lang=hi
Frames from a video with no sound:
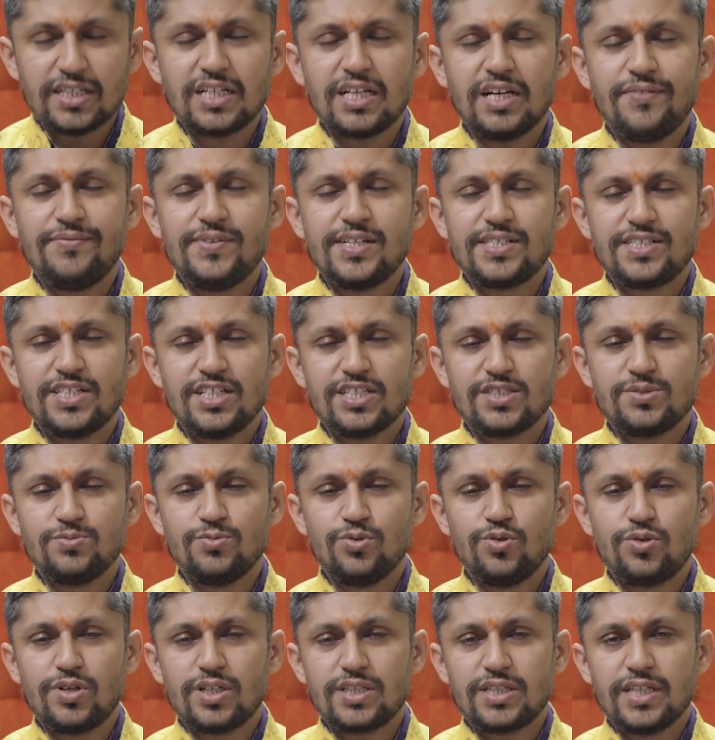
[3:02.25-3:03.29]
तक का विशेष
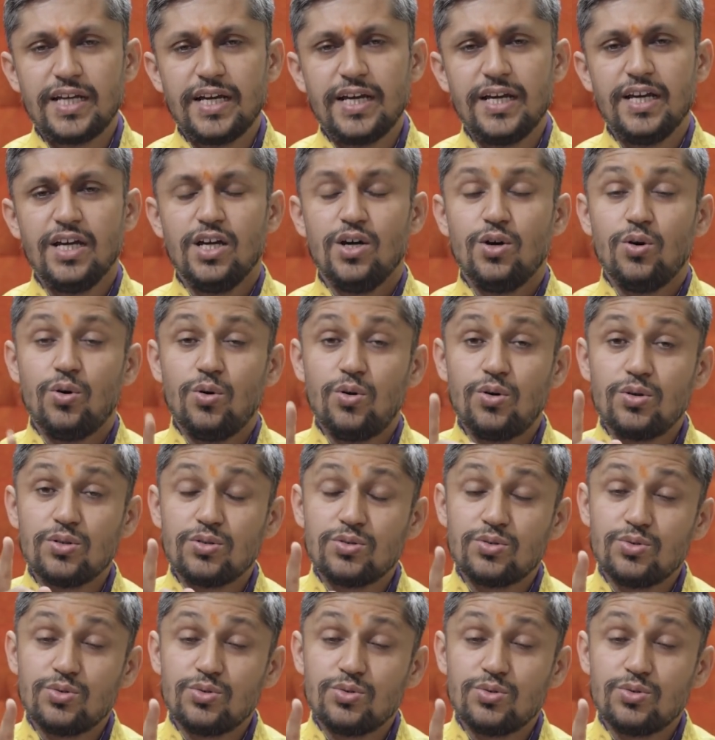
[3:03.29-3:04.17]
मुहूर्त है और